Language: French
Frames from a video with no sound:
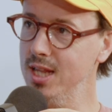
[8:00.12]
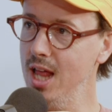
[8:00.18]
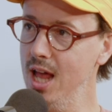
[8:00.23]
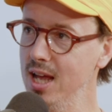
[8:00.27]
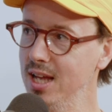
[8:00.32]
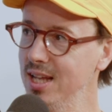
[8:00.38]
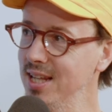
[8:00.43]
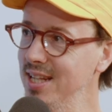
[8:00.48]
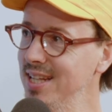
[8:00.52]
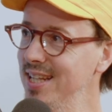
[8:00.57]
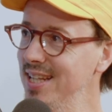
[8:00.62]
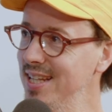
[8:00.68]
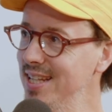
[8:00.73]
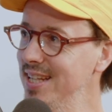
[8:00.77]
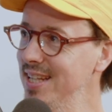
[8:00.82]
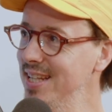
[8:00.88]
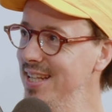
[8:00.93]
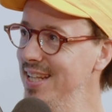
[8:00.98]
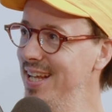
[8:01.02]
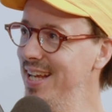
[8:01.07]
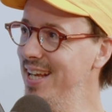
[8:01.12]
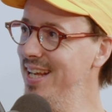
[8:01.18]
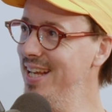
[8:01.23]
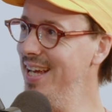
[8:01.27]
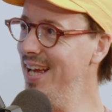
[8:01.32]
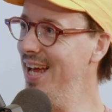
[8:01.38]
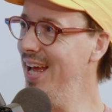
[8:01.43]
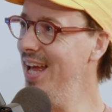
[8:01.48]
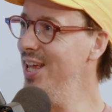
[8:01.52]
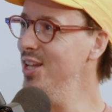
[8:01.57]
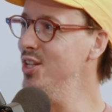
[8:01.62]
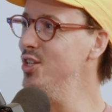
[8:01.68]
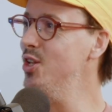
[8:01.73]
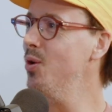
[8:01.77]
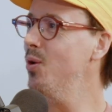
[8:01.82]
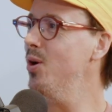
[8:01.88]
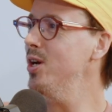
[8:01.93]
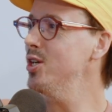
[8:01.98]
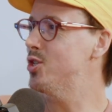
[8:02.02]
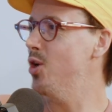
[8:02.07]
Après, je l'apprends.
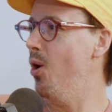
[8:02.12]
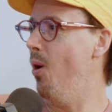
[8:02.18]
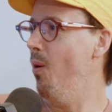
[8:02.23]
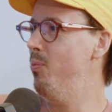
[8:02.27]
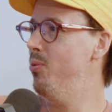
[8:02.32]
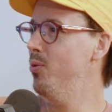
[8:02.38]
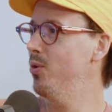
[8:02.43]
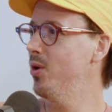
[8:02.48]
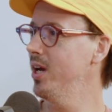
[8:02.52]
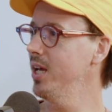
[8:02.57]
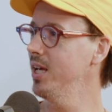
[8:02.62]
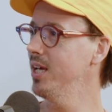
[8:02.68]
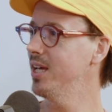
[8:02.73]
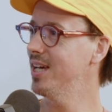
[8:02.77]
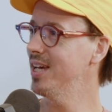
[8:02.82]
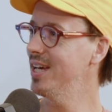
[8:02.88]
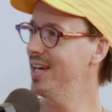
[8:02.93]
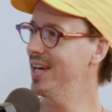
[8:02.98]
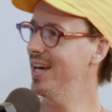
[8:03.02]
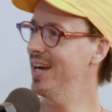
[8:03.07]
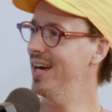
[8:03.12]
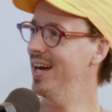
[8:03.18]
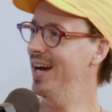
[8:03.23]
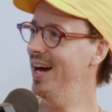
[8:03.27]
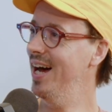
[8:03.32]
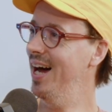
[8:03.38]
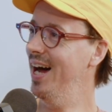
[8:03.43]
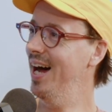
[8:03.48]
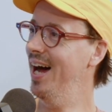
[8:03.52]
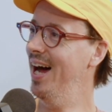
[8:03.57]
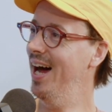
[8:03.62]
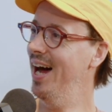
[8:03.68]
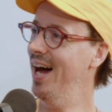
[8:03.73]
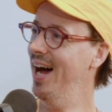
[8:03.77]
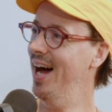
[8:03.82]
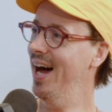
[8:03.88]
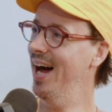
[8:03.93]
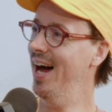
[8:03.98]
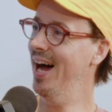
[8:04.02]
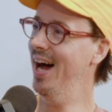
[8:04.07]
De quoi je suis un pourri? Pascal, ça prend cinq
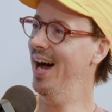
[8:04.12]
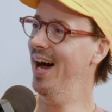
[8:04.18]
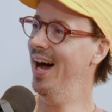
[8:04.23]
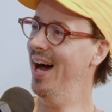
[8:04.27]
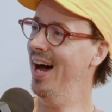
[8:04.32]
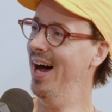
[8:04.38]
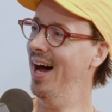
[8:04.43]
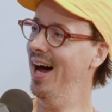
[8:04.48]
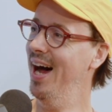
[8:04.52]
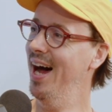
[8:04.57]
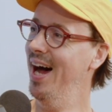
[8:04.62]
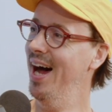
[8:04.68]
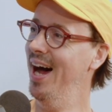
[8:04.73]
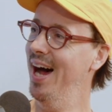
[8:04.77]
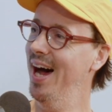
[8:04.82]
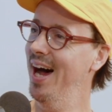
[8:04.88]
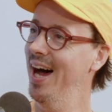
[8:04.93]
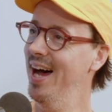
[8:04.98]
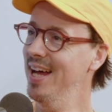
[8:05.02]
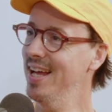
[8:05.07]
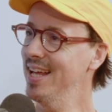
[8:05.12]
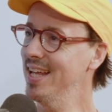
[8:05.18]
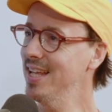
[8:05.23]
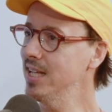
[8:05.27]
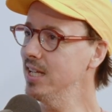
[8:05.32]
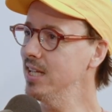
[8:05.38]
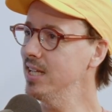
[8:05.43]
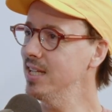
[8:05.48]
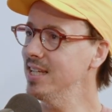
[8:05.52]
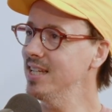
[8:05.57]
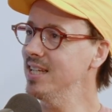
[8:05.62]
ans à comprendre sa vibe.